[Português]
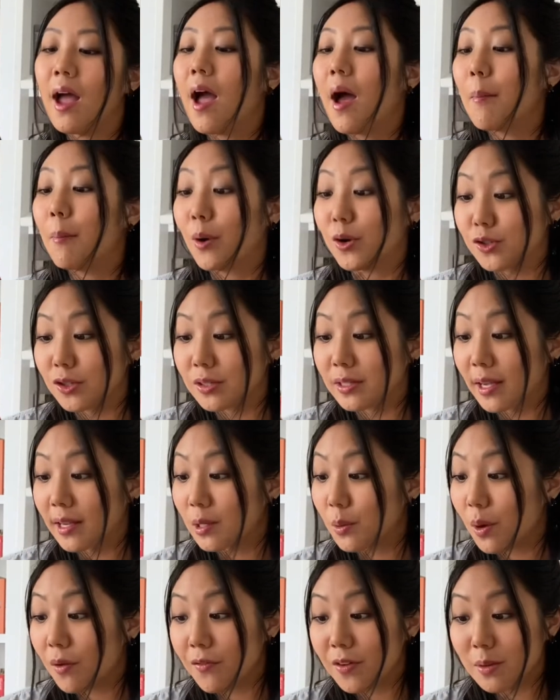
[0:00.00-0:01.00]
Pode até
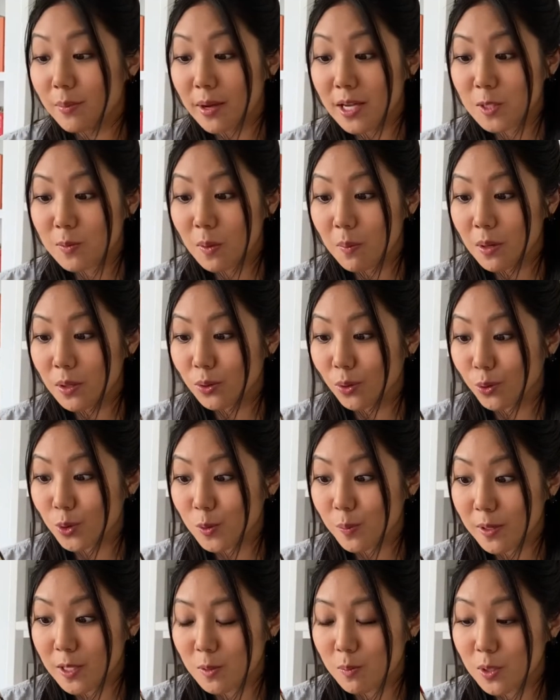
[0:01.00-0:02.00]
não haver mais bebedouros
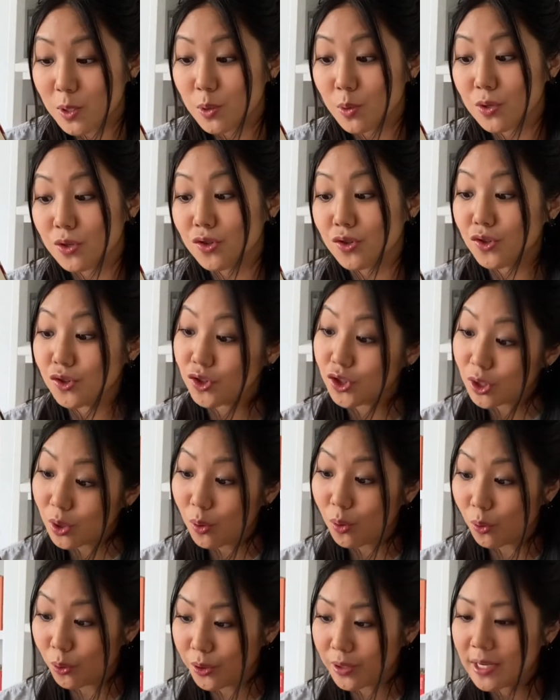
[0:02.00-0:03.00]
para as pessoas de
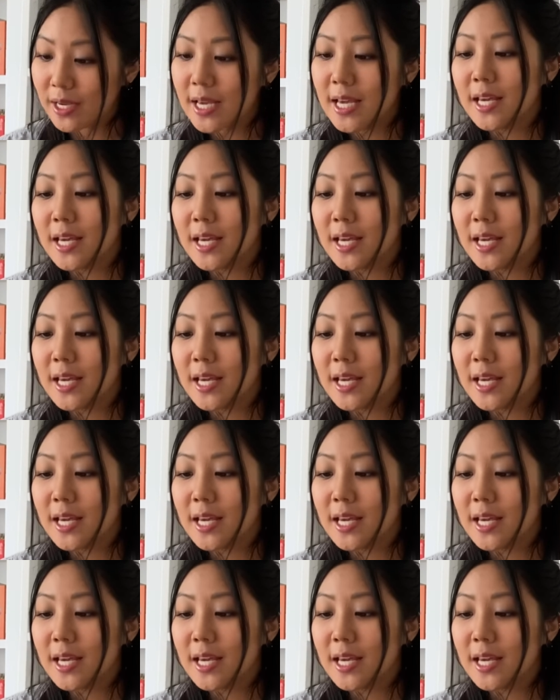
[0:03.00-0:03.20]
cor,